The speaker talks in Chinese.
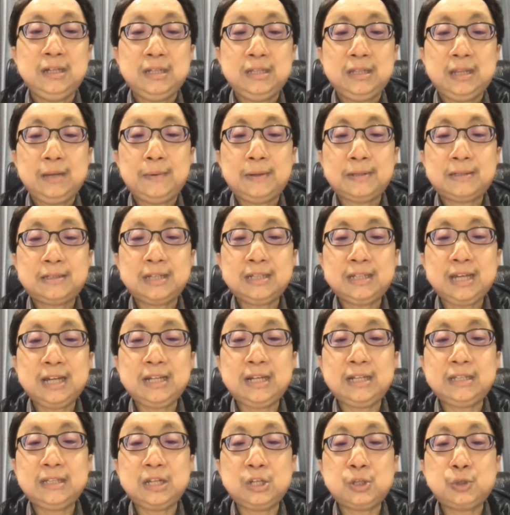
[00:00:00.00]
那么这些
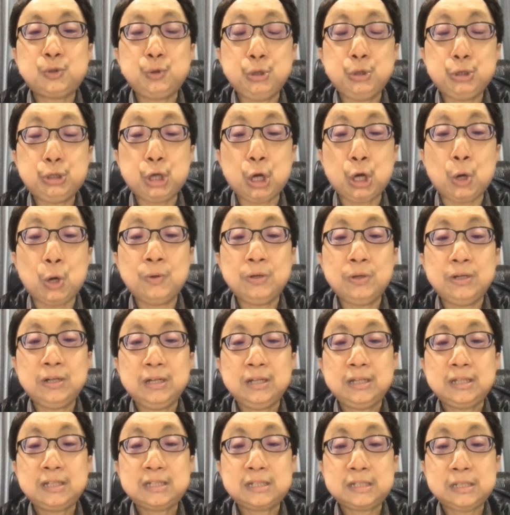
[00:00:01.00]
人的需求、
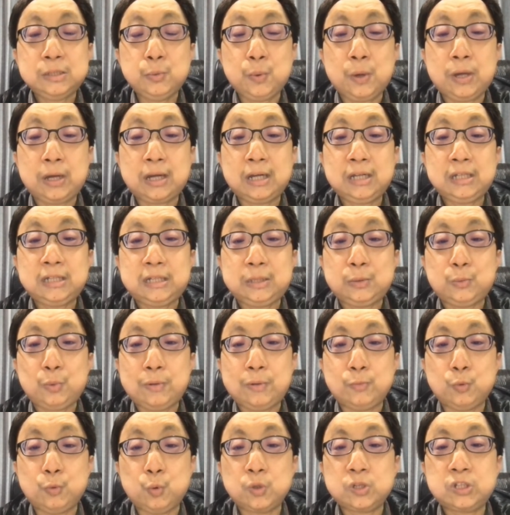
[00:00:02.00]
思维跟行为
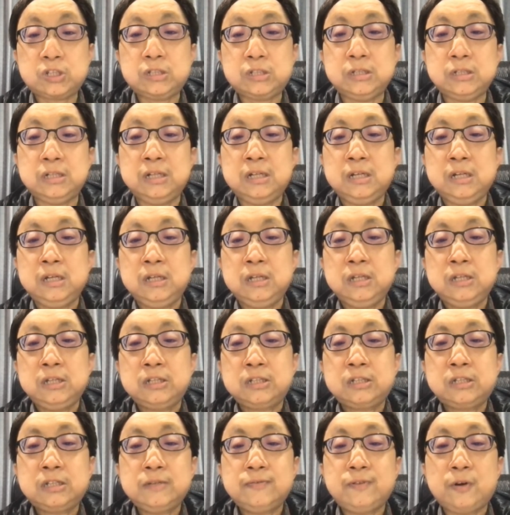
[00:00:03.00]
模式。
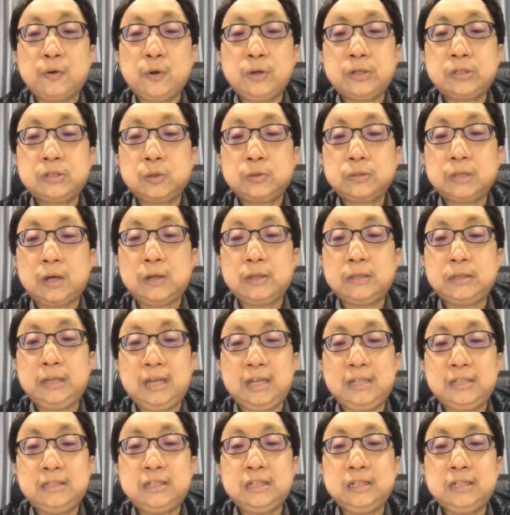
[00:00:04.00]
是否会受到
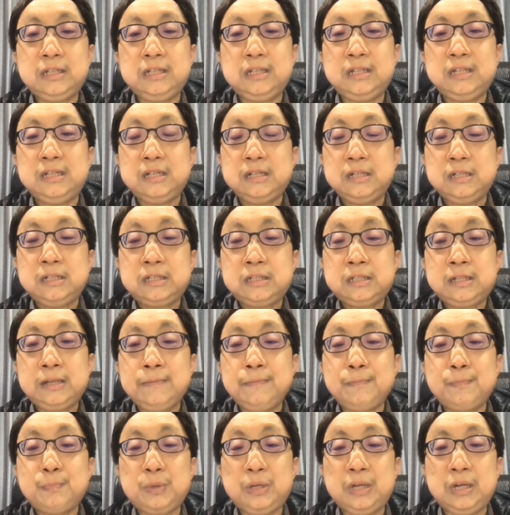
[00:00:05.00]
年纪、
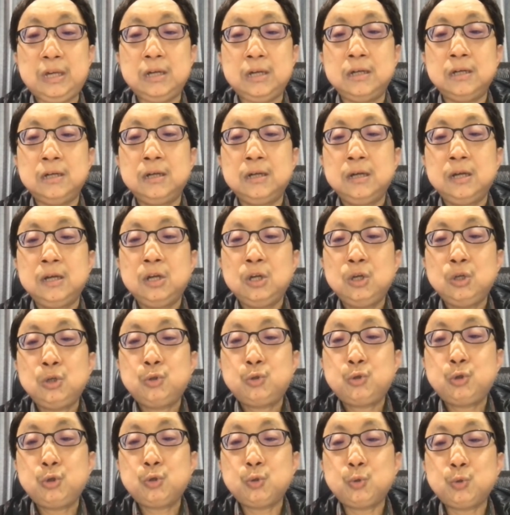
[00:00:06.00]
性别、
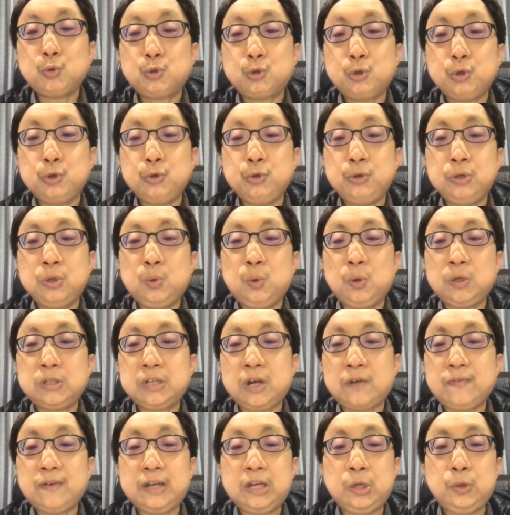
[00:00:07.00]
居住区域或
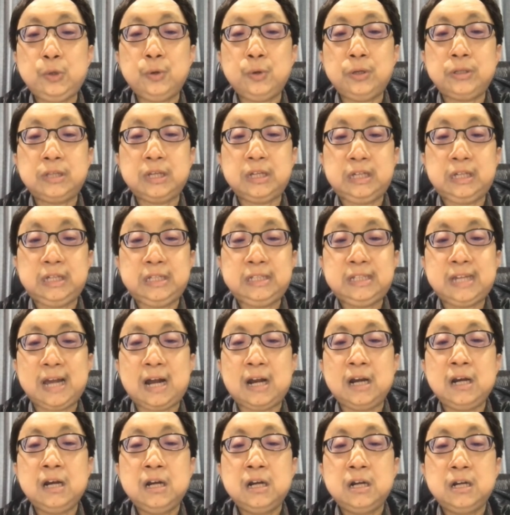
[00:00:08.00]
消费意愿的影
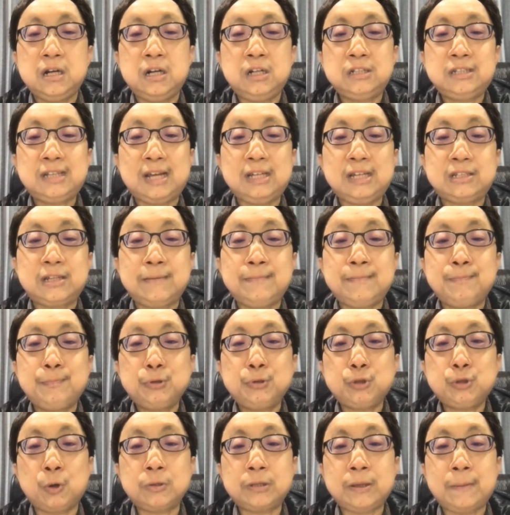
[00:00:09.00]
响而产生不
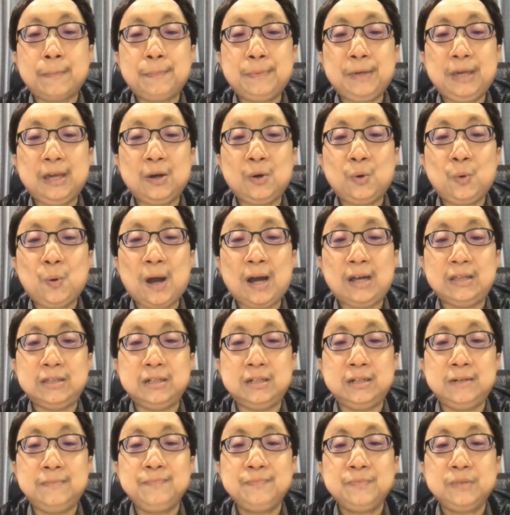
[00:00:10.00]
同的变化
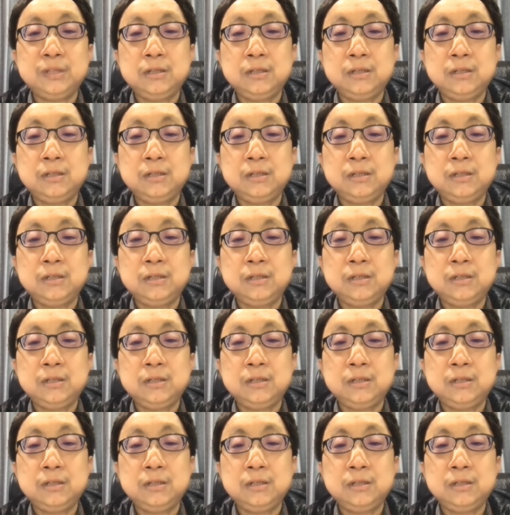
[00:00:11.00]
呢？